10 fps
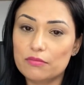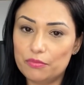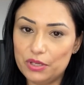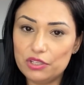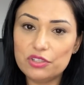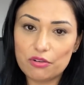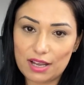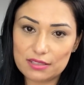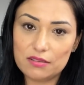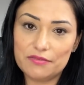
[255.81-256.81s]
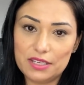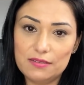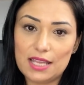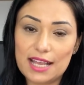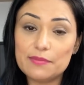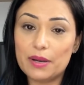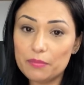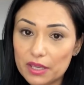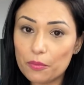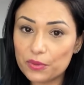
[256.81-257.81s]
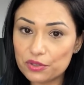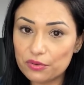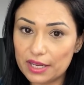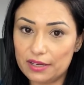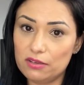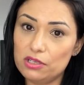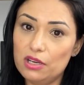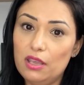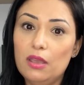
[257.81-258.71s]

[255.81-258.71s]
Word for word: Um pedido de quase 900 reais, para mim, é um pedido grande.